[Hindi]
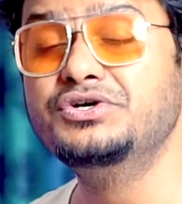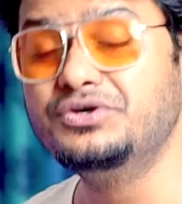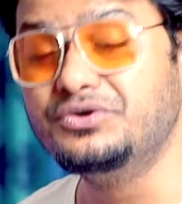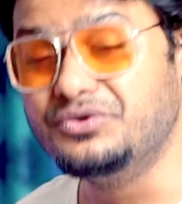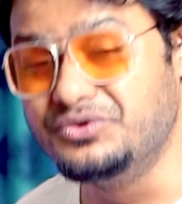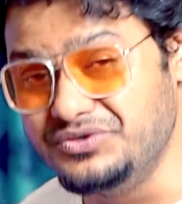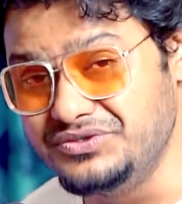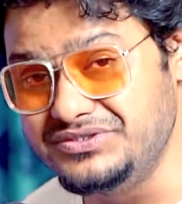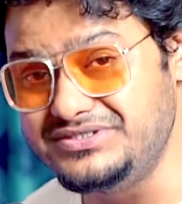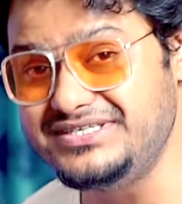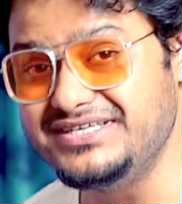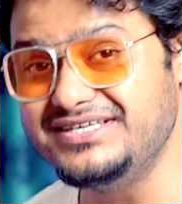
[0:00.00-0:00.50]

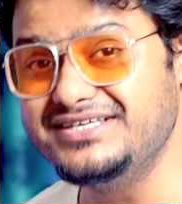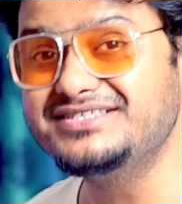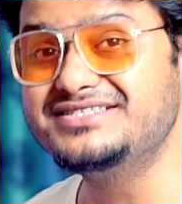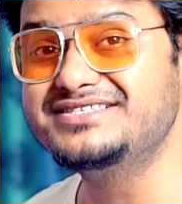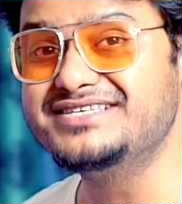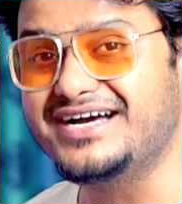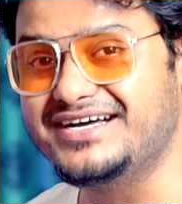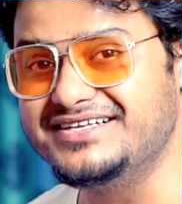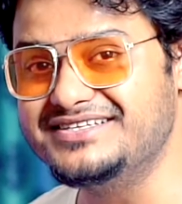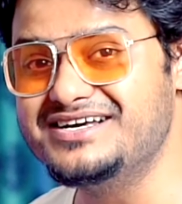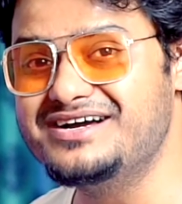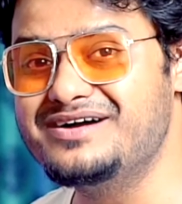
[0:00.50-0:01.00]
उनसे
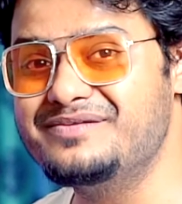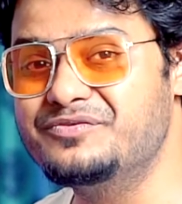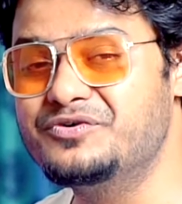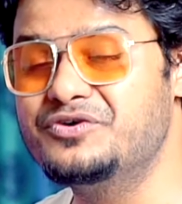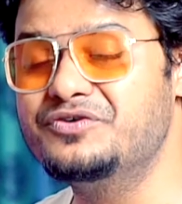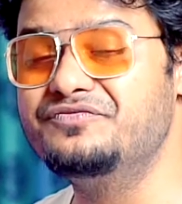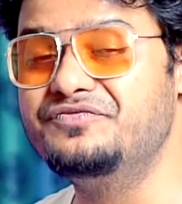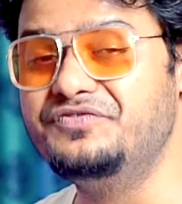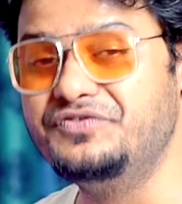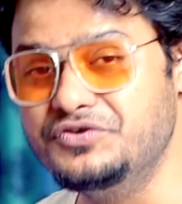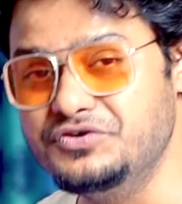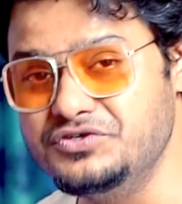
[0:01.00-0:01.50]
ज़्यादा आपको
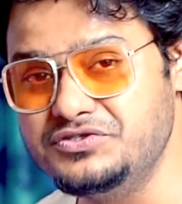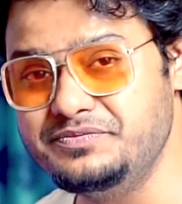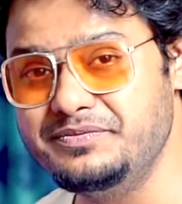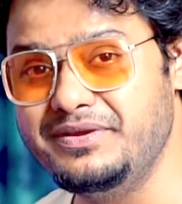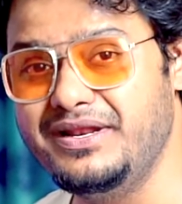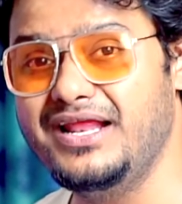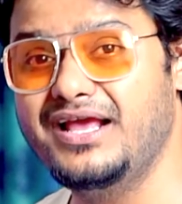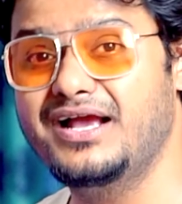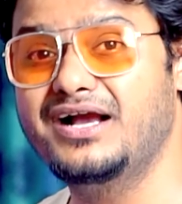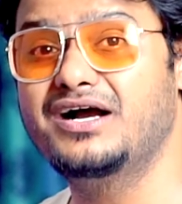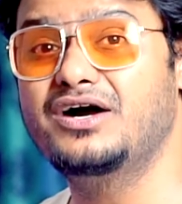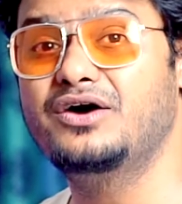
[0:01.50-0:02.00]
व्यूज़
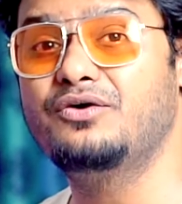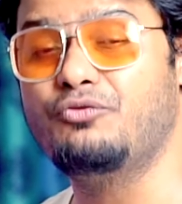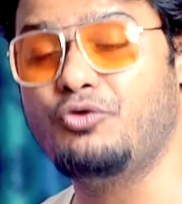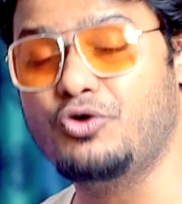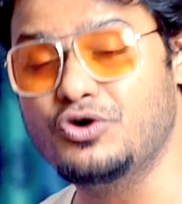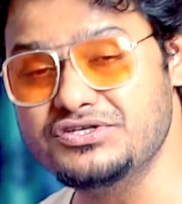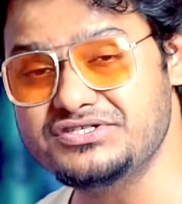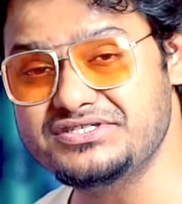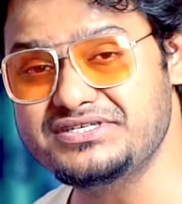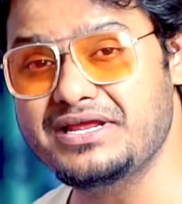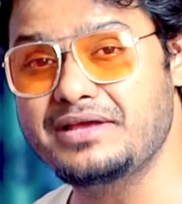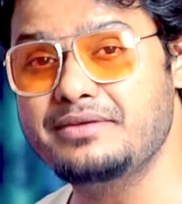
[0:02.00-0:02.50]
मिलेगा
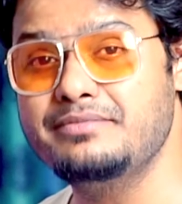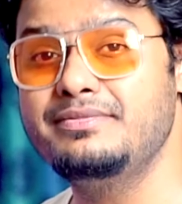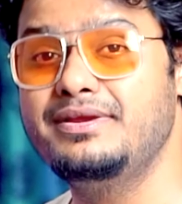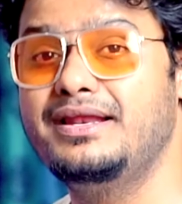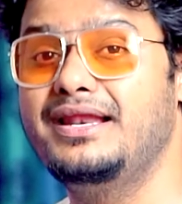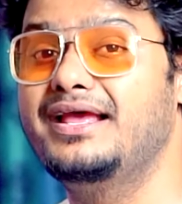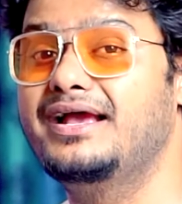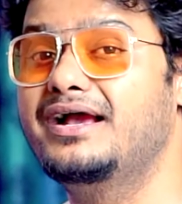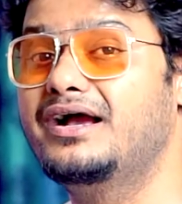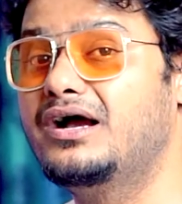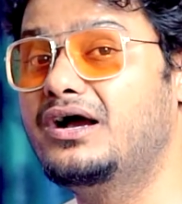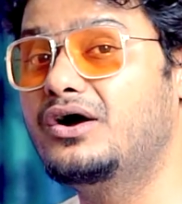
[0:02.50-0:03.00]
वॉच टाइम
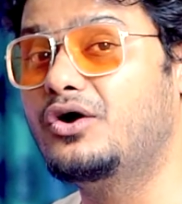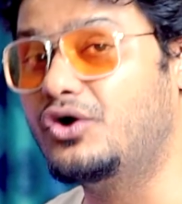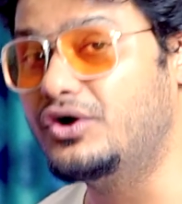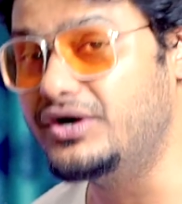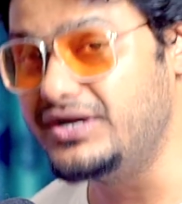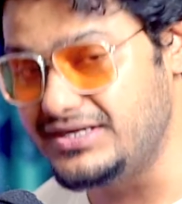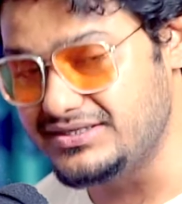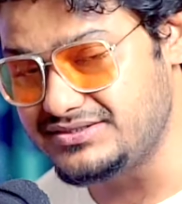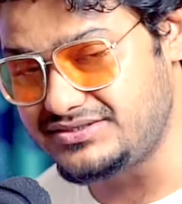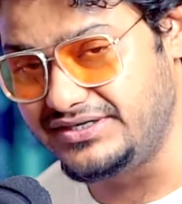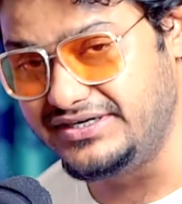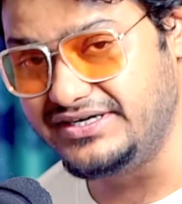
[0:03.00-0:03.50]
मिलेगा
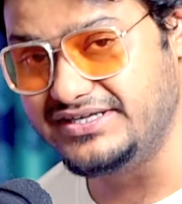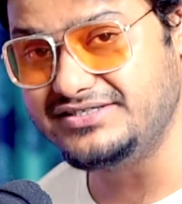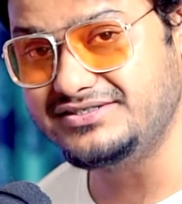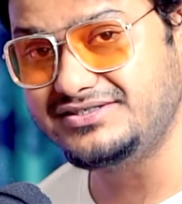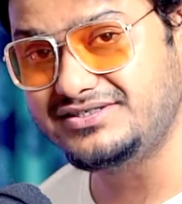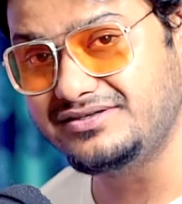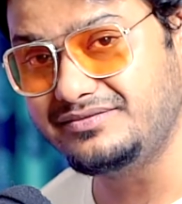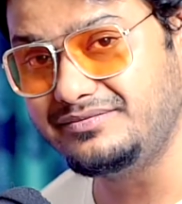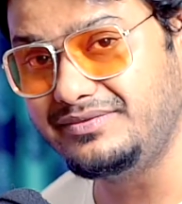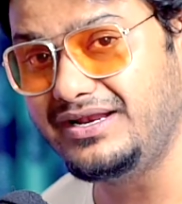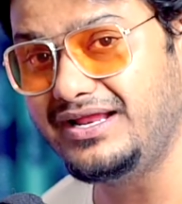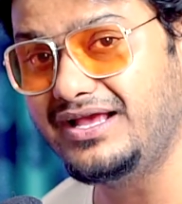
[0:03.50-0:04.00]
ऑडियंस
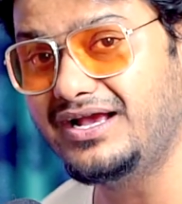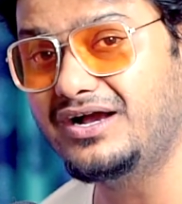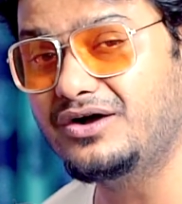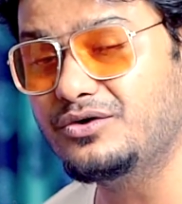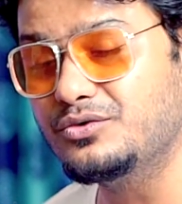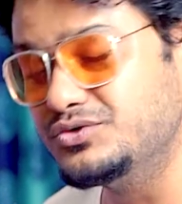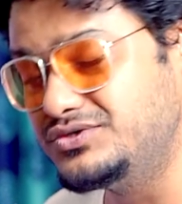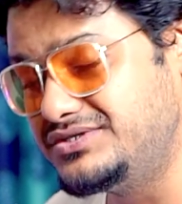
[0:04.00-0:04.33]
रिटेंशन मिलेगा